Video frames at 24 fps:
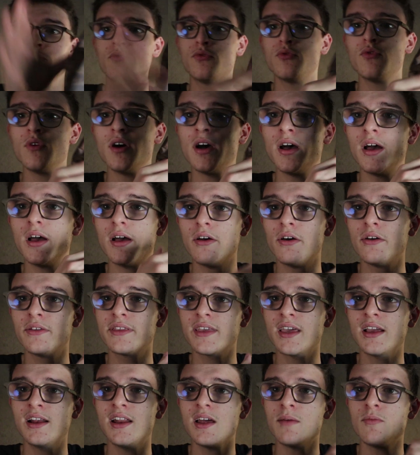on voit
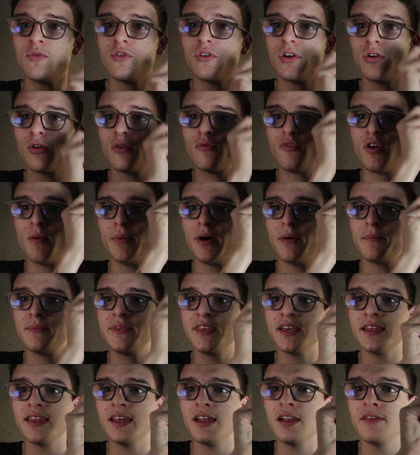très clairement, là on le voit pas
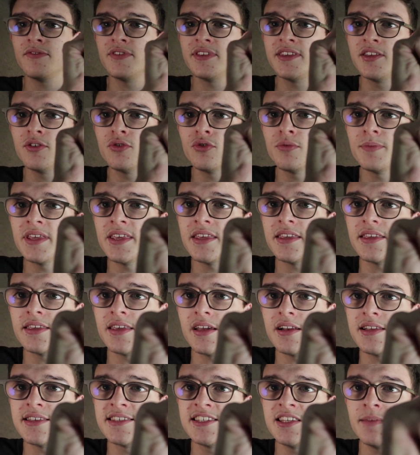bien à la vidéo, mais il
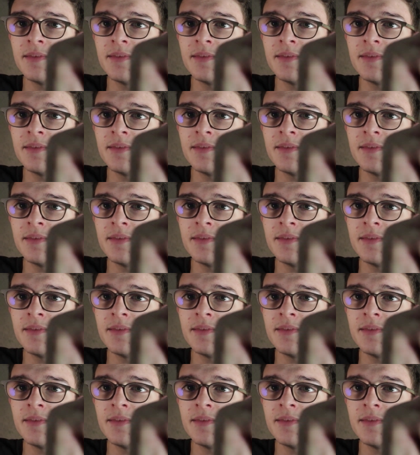y a les